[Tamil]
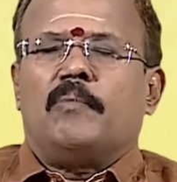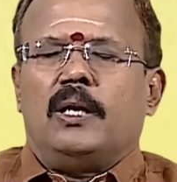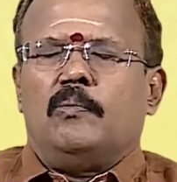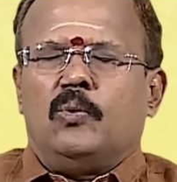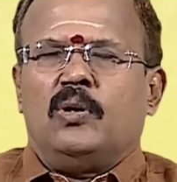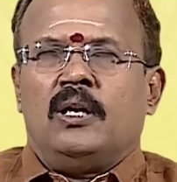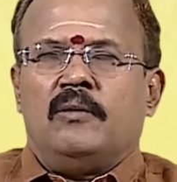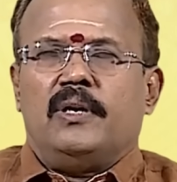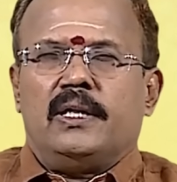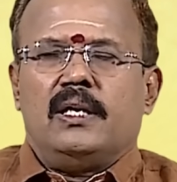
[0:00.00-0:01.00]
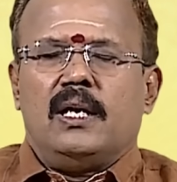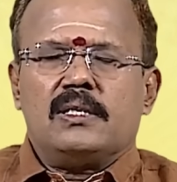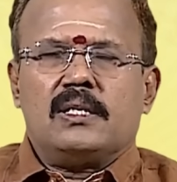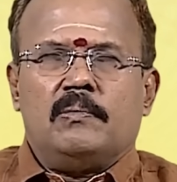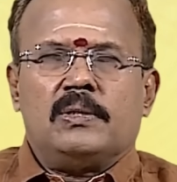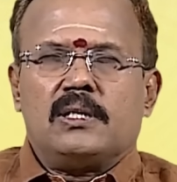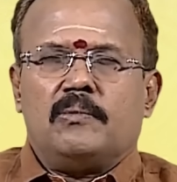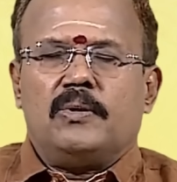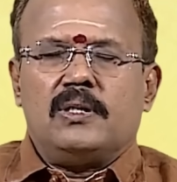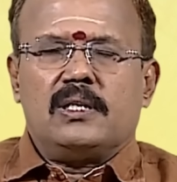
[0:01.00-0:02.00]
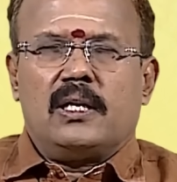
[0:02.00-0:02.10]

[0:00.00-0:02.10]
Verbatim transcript: பரிபூர்ண நிவர்த்தி அசையமச பொருள்